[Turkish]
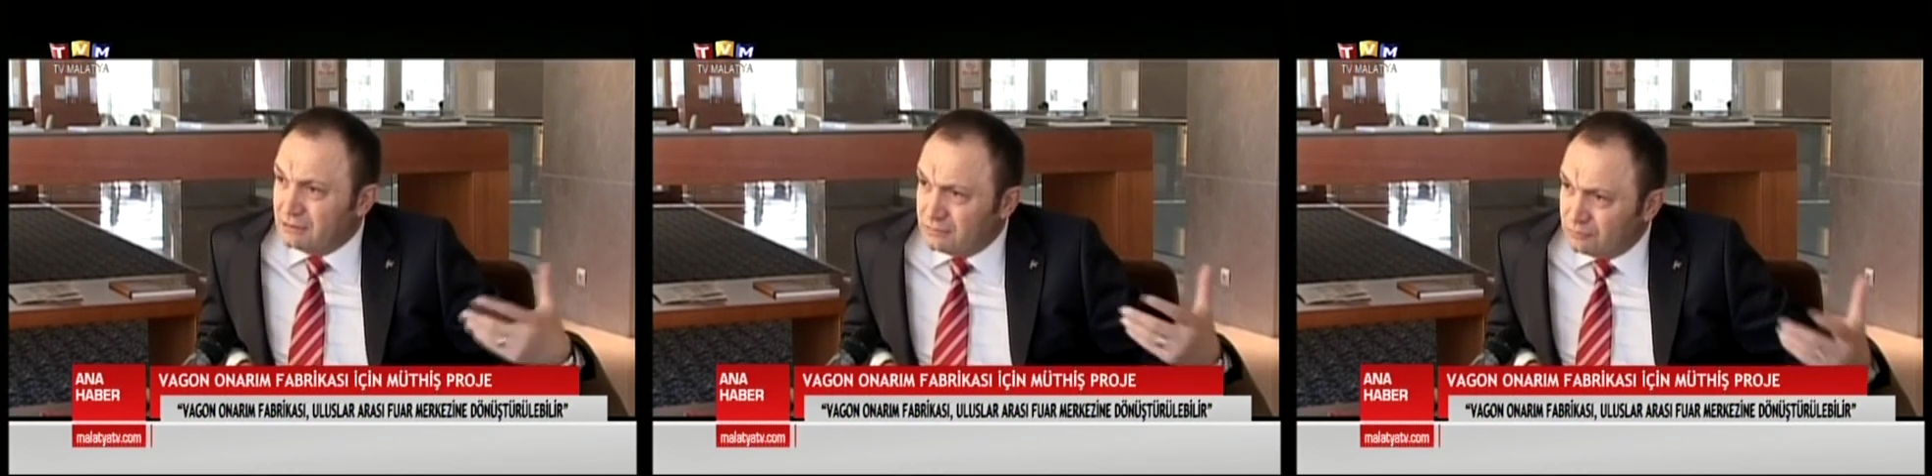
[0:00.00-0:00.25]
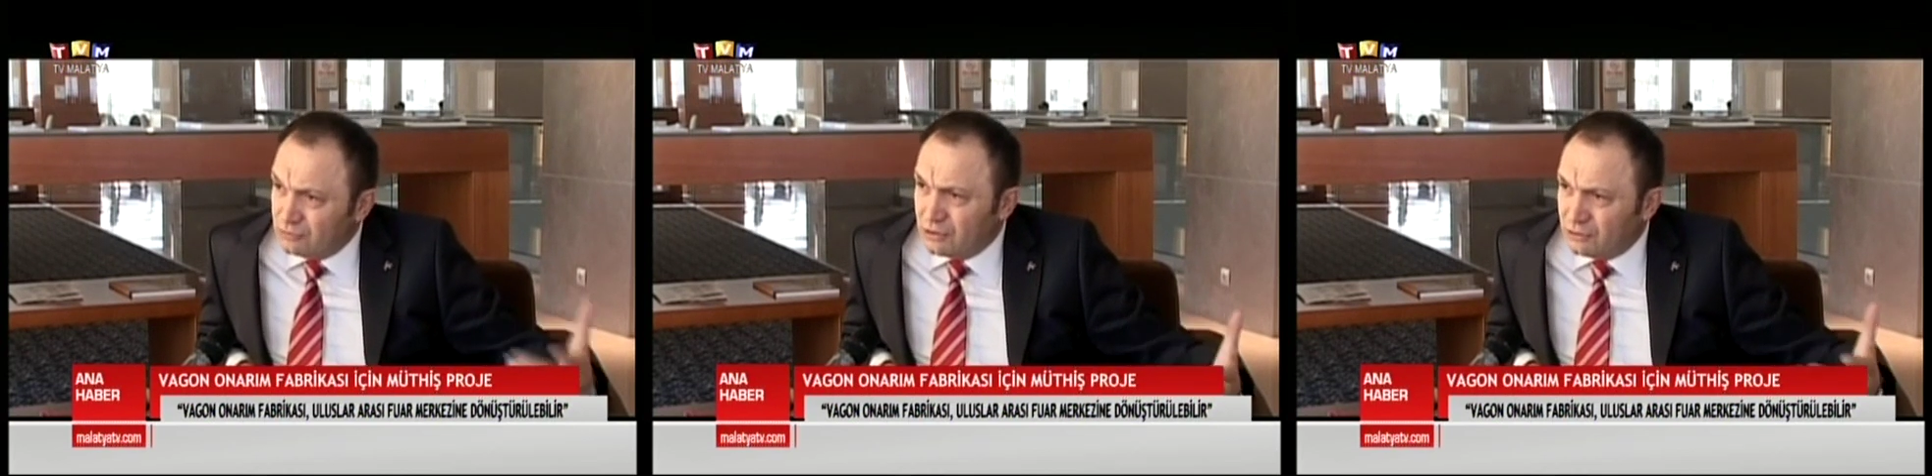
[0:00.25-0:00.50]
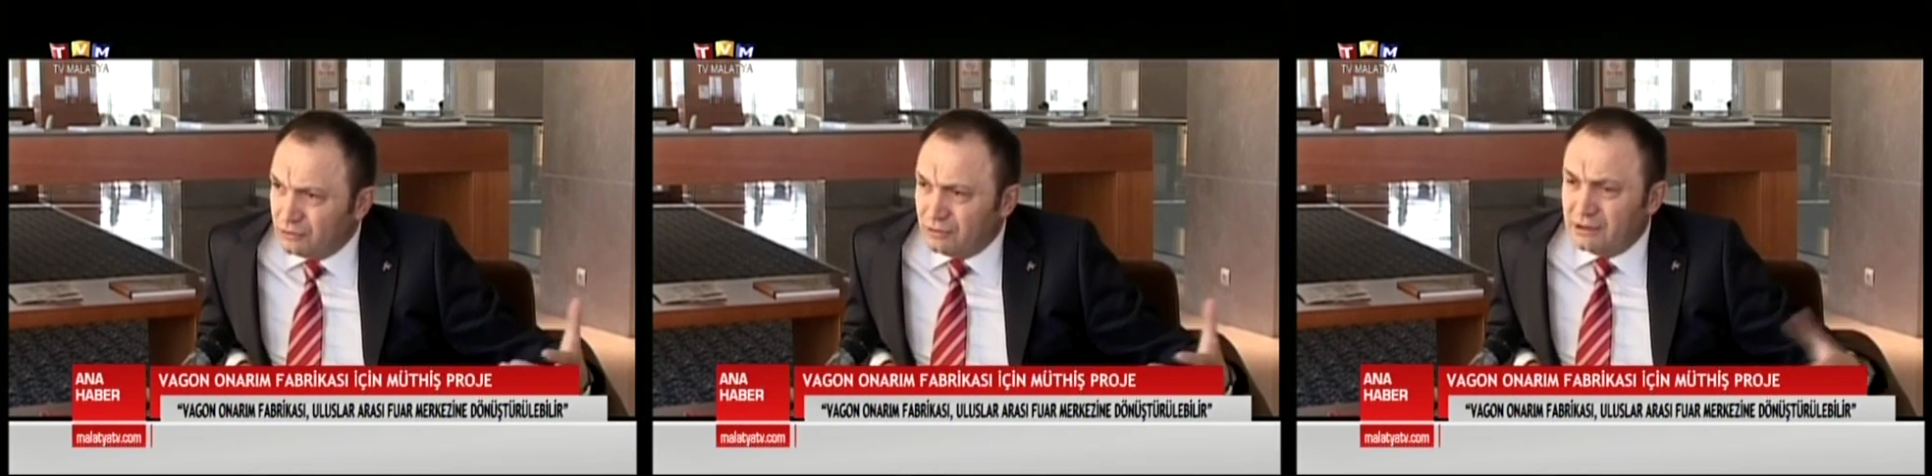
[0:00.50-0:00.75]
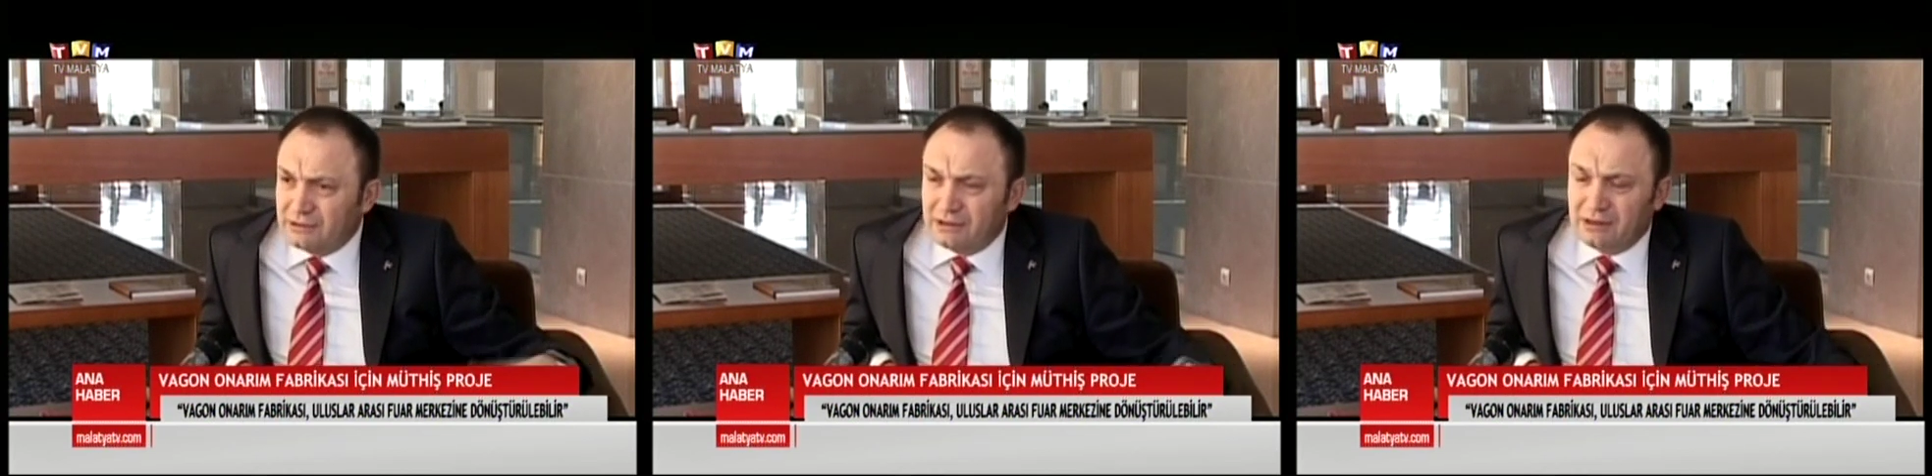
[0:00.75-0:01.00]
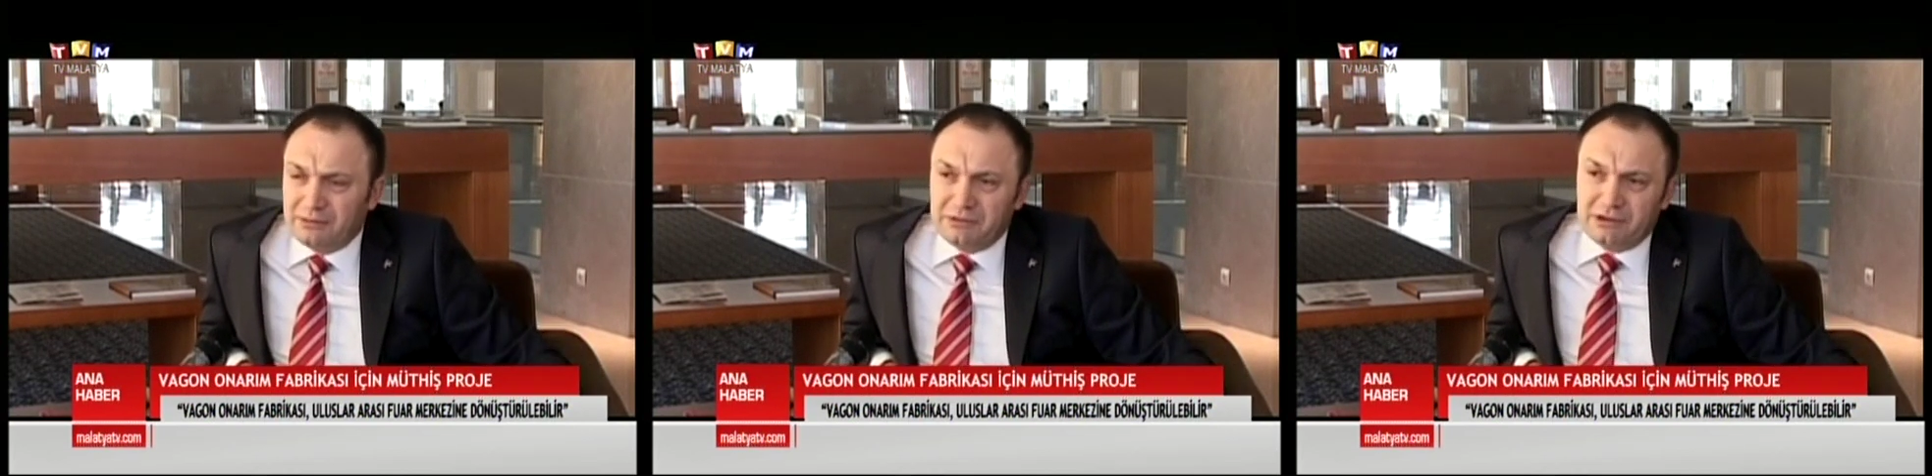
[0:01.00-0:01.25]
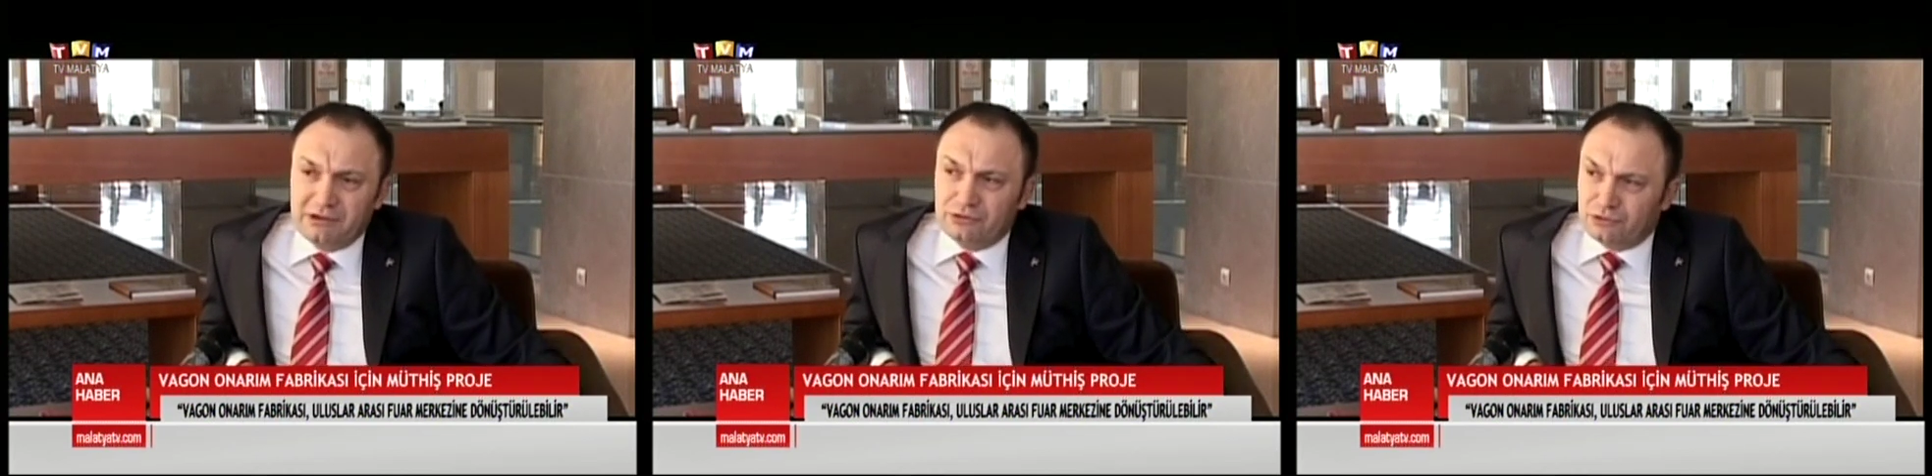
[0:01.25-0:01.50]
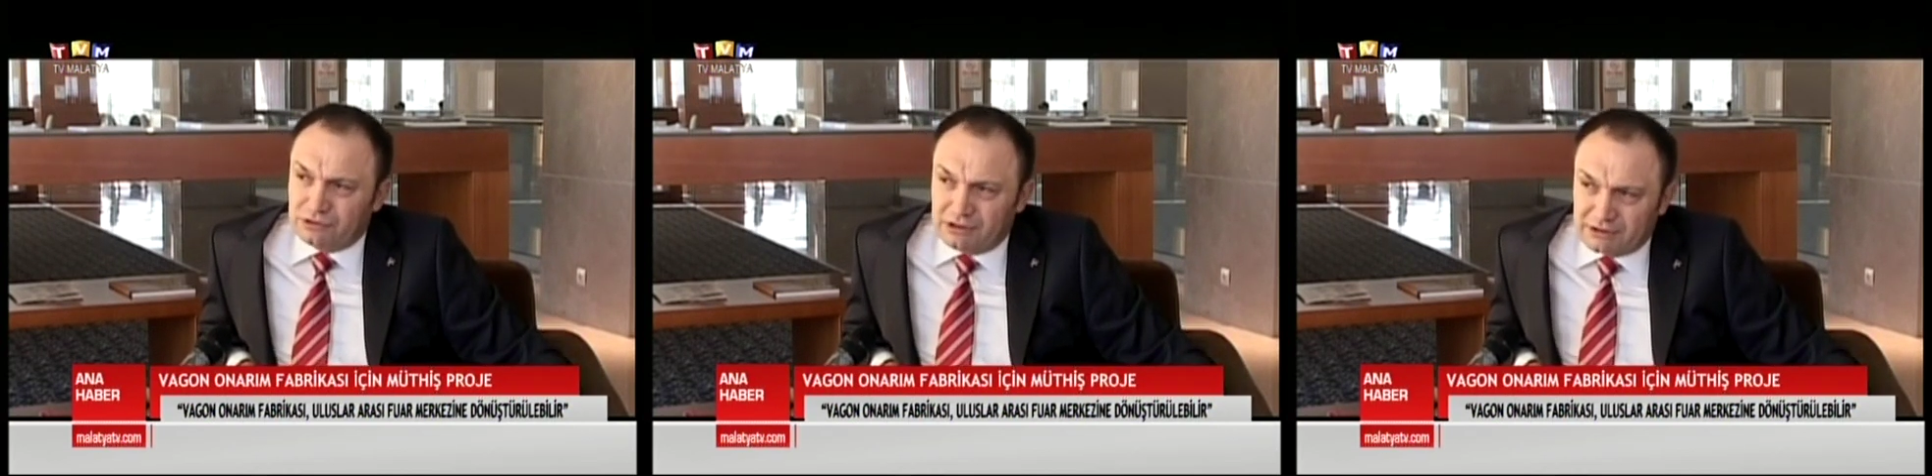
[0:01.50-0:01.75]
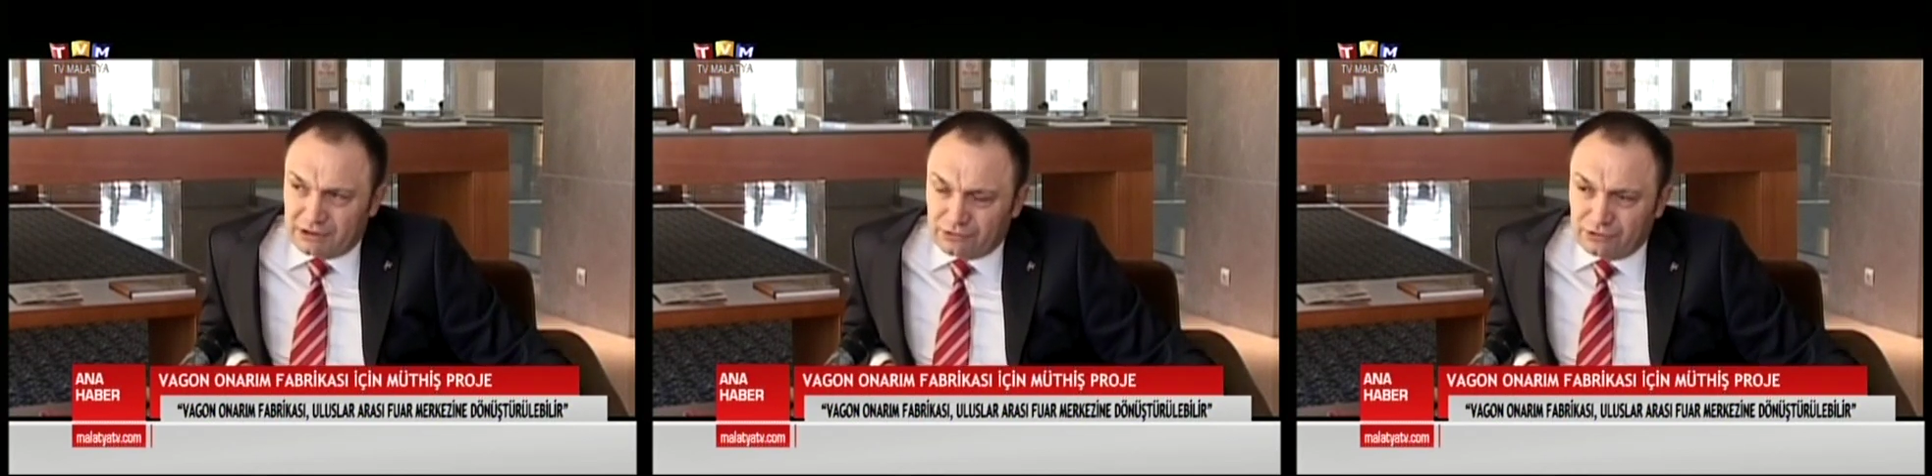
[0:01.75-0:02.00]
Buna yönlendirilebilirdi özel
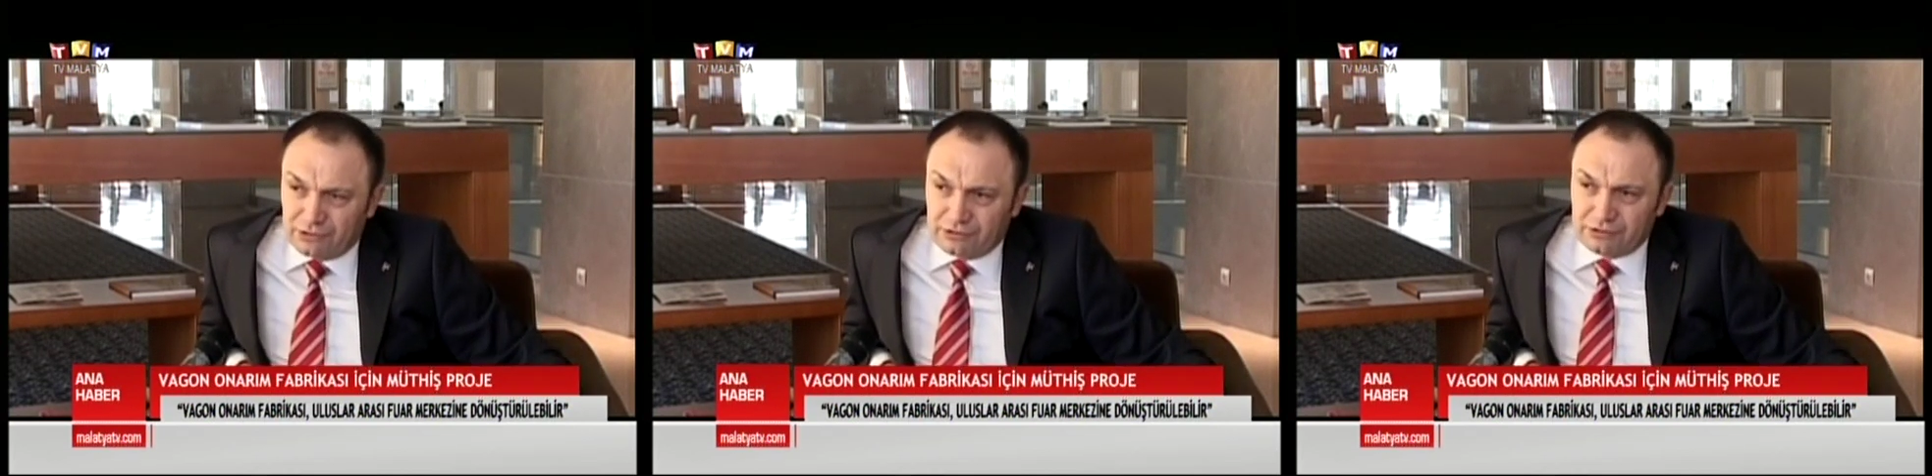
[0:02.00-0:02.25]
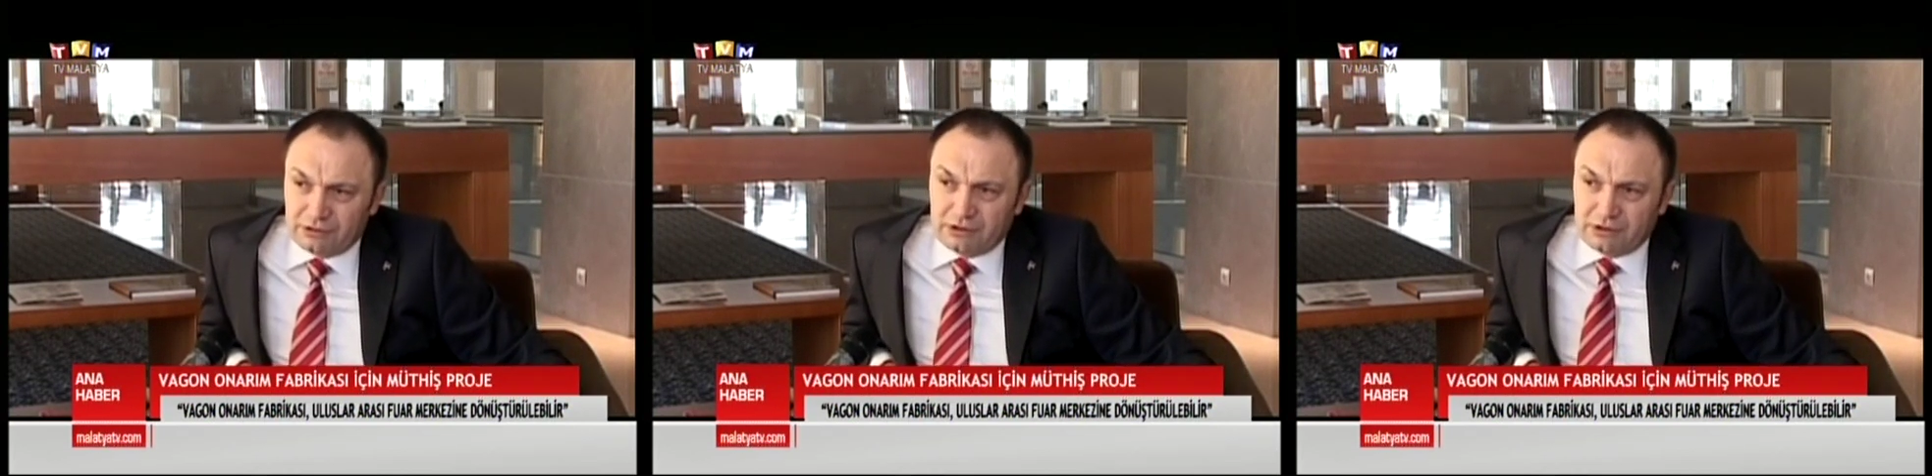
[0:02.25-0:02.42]
sektör.